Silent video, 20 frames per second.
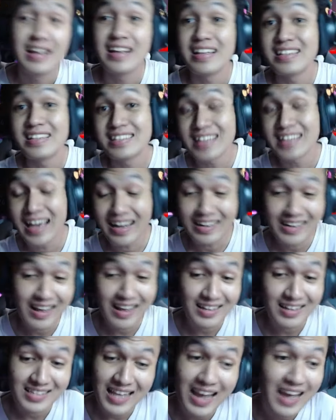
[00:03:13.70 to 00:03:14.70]
Char
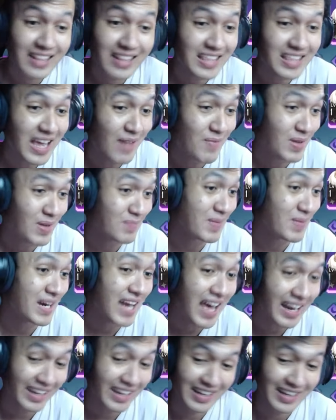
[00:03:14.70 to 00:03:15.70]
yang sangat amat
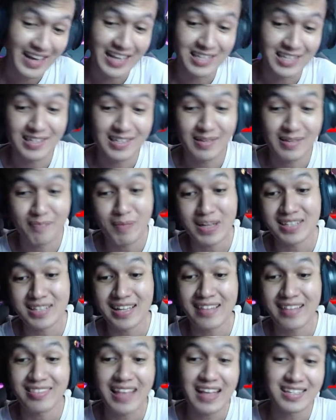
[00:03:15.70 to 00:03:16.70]
menarik guys.
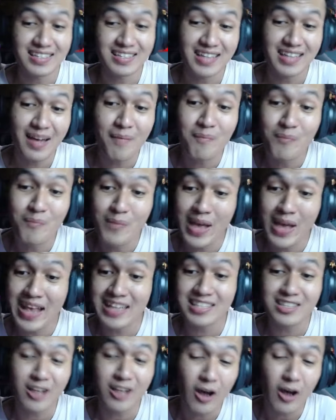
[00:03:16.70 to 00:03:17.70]
Persentasenya
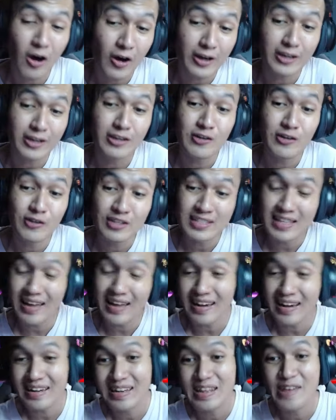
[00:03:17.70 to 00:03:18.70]
based on
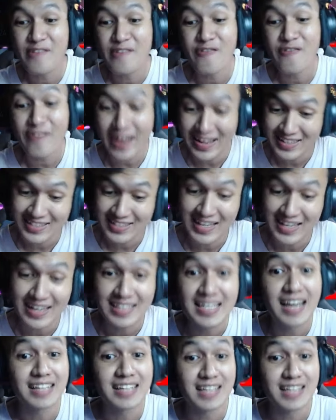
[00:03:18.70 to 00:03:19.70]
user defense. Jadi
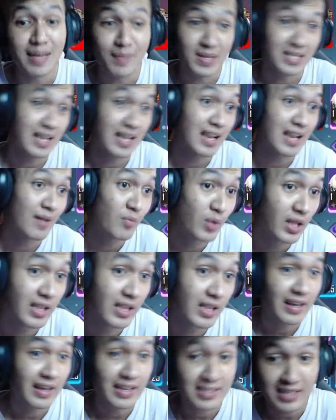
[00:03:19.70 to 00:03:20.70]
jangan sampai salah build
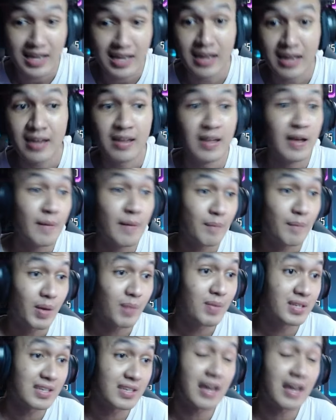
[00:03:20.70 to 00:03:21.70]
ya ya.
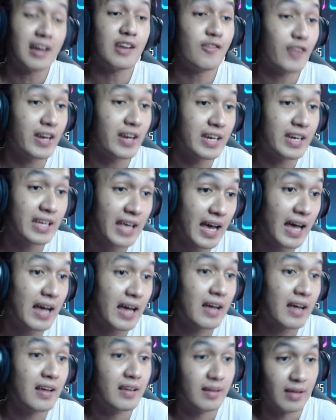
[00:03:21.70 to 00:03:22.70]
Perbesar defense dia
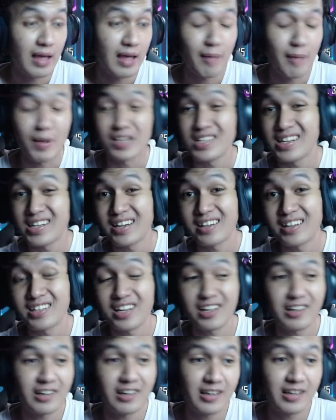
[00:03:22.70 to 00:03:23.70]
ya pasti crit
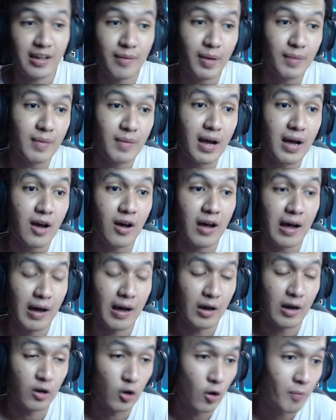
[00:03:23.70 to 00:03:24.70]
rate crit damage mah
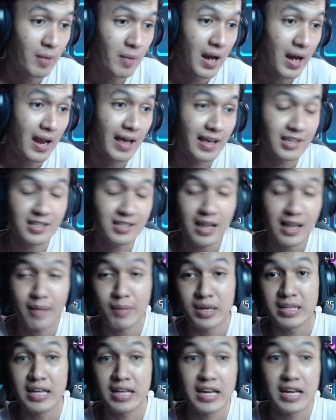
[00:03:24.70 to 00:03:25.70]
global lah ya
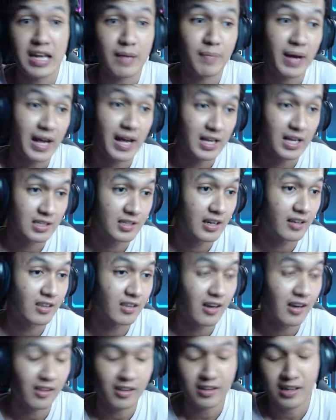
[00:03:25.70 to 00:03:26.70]
selama dia DPS crit
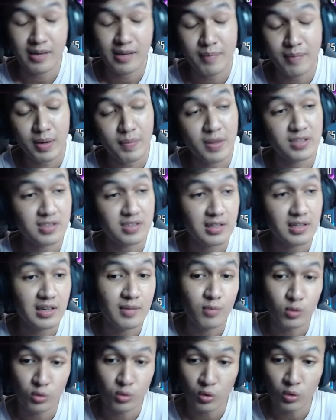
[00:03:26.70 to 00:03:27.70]
rate crit damage pasti
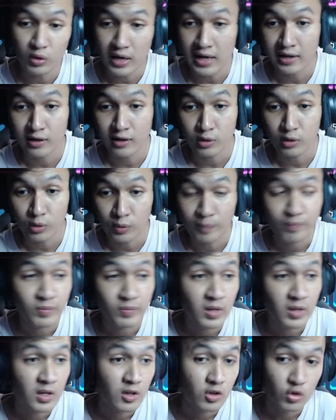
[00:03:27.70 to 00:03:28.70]
dibutuhkan gitu
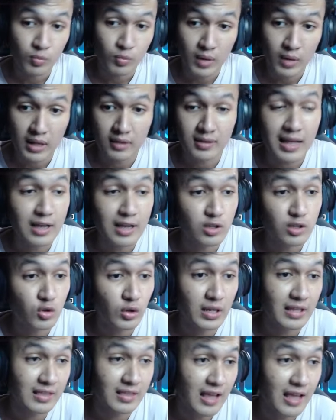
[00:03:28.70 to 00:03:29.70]
cuman tajuk
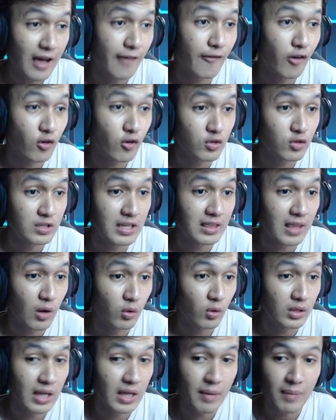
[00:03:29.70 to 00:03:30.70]
kita fokus kita
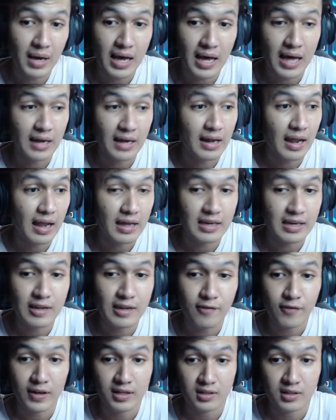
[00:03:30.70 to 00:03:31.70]
utama adalah
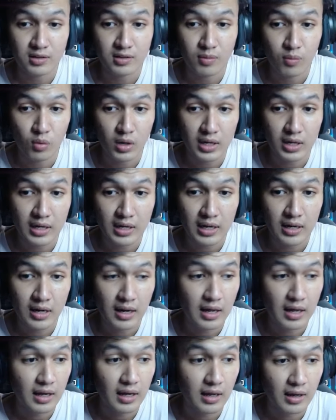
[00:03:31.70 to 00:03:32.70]
defense semua ini
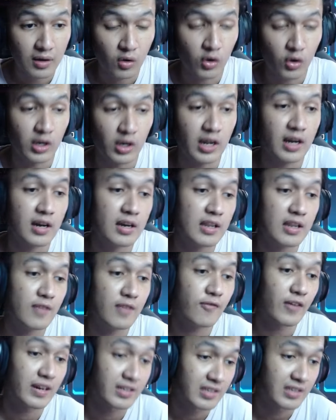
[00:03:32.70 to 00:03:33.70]
adalah oh ini ada
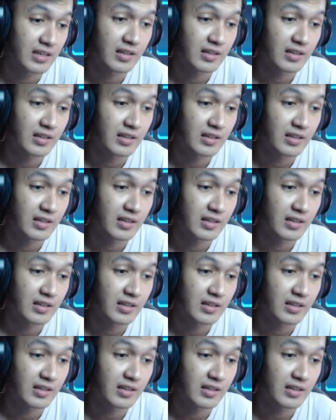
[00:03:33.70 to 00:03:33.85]
defense sih